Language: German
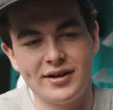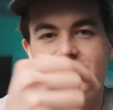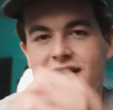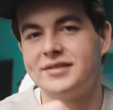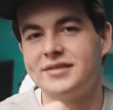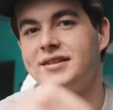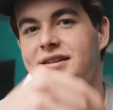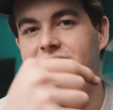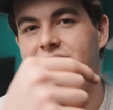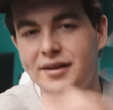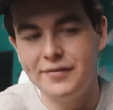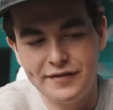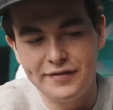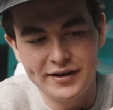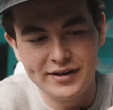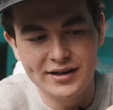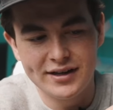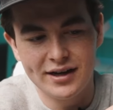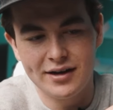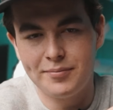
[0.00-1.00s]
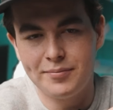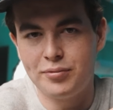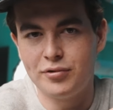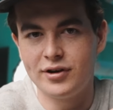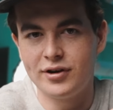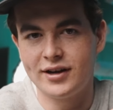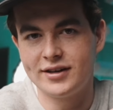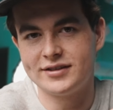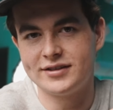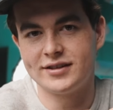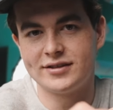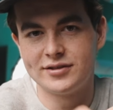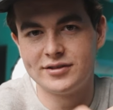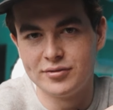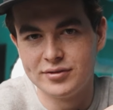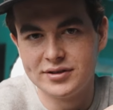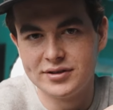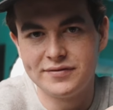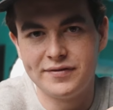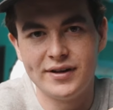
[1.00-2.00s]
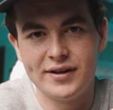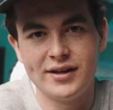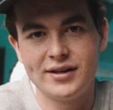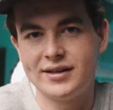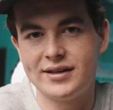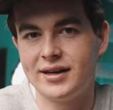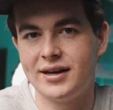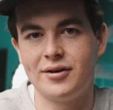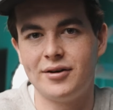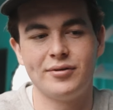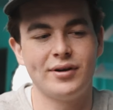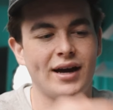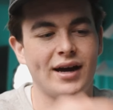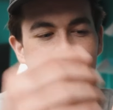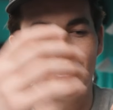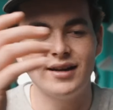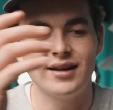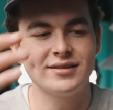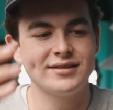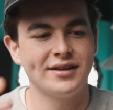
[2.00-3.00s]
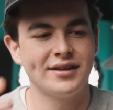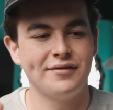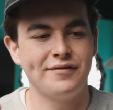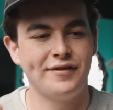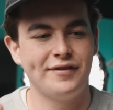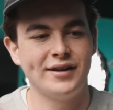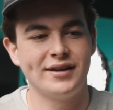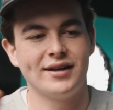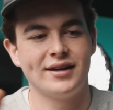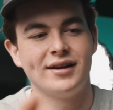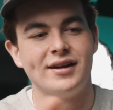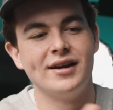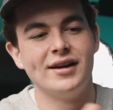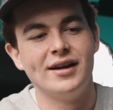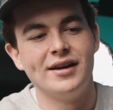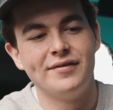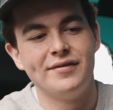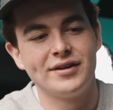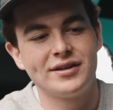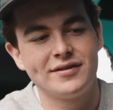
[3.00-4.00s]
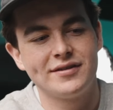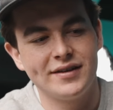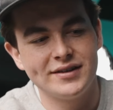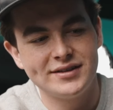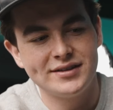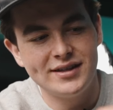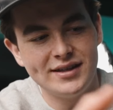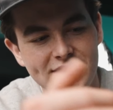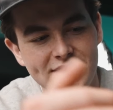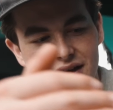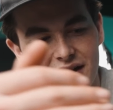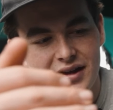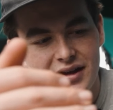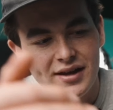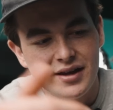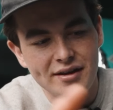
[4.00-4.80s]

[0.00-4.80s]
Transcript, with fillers: Das heißt, ND-Filter, Polarisationsfilter oder alles an Filtern wird quasi hier